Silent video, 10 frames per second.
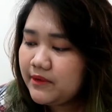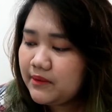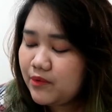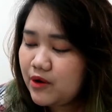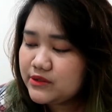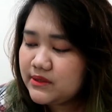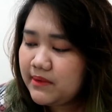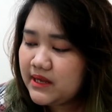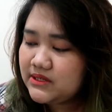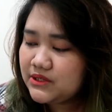naman po ako sa
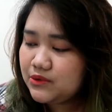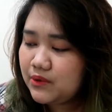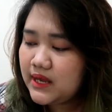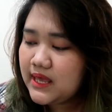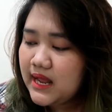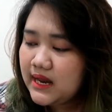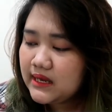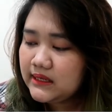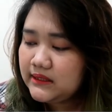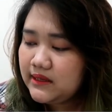budget nyo. Kaya
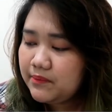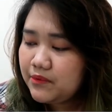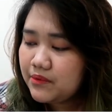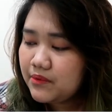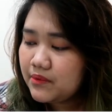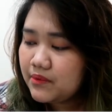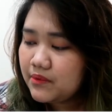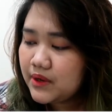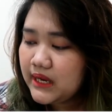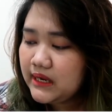lang, hindi po,
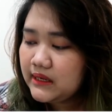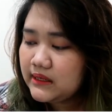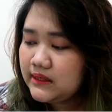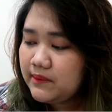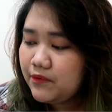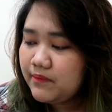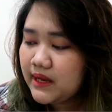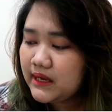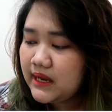kay, hindi po ba